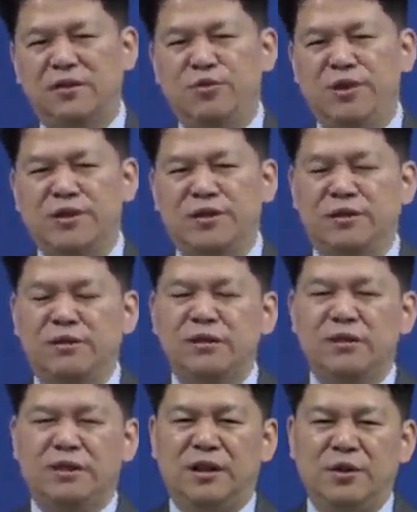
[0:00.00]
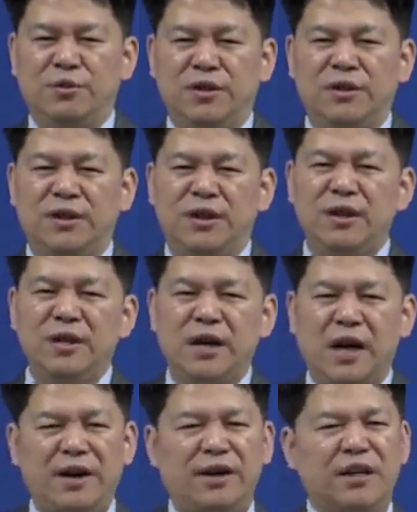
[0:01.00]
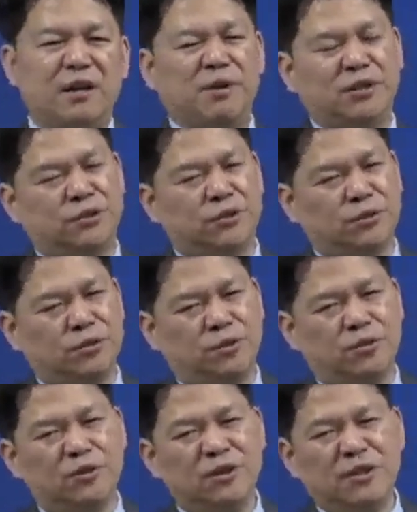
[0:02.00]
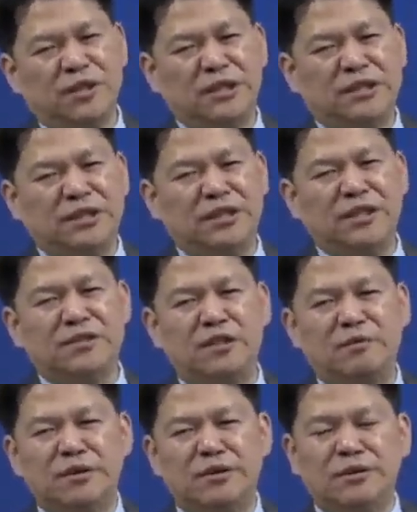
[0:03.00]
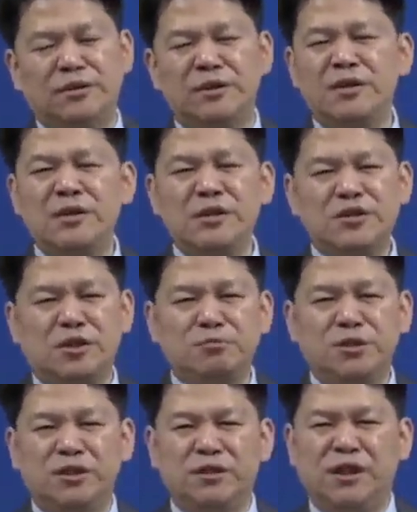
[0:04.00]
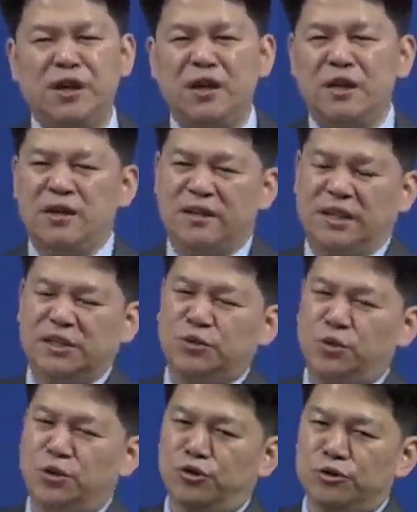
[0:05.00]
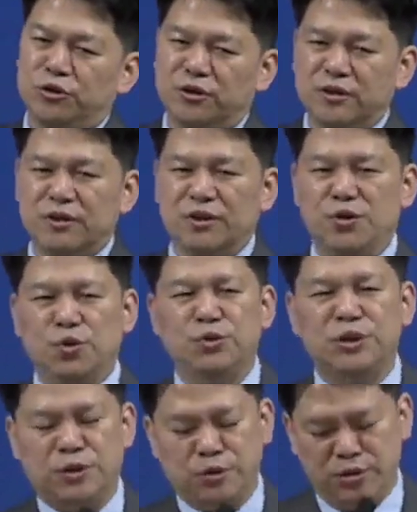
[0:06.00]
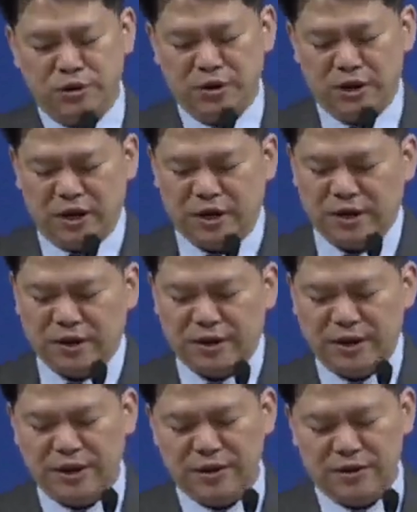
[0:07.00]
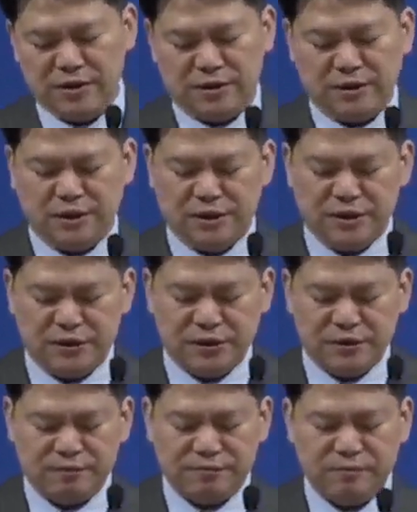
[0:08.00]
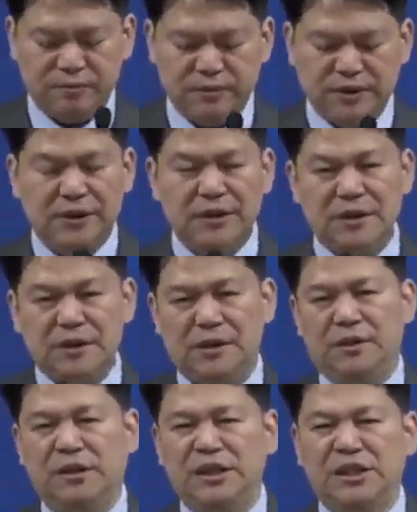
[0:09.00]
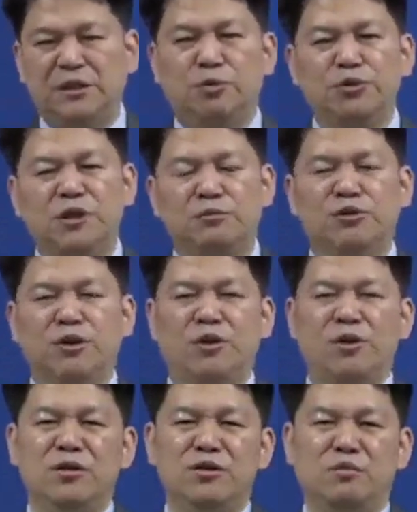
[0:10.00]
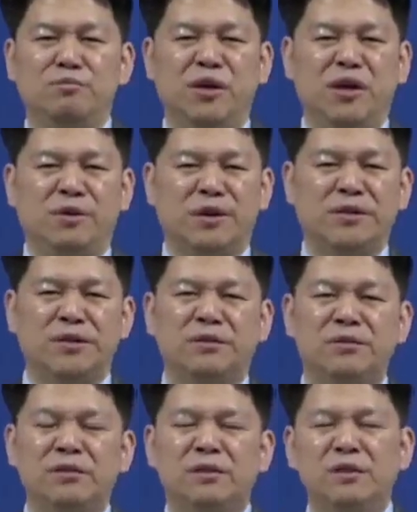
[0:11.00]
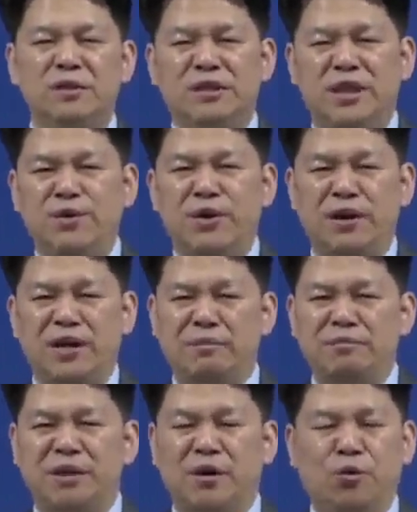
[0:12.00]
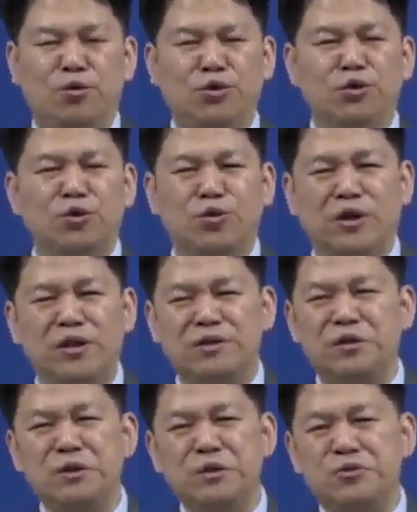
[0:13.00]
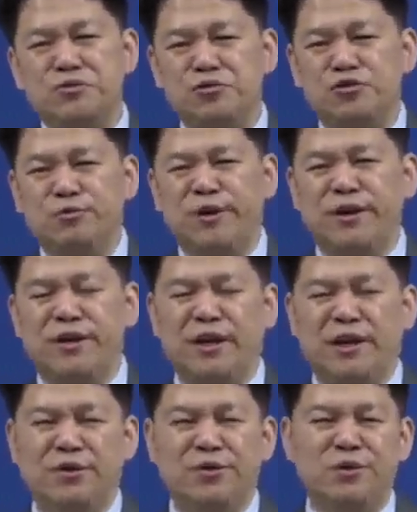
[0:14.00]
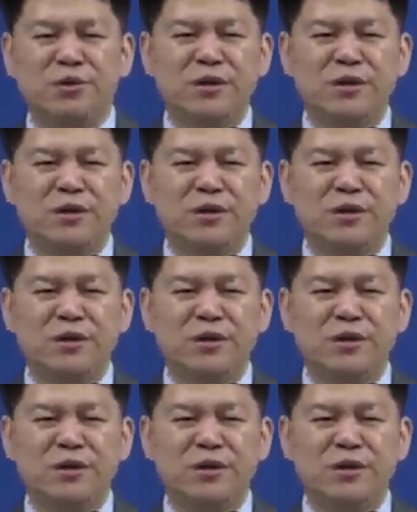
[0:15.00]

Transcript: 위해서 레위인들이 하나님께 바쳐졌고 다시 이스라엘 백성들을 섬기는 일에 다시 돌려주는 요제로 하나님께 드리게 되죠. 25세부터 성막에 와서 생활하게 합니다. 5년 동안은 수습의 기간이고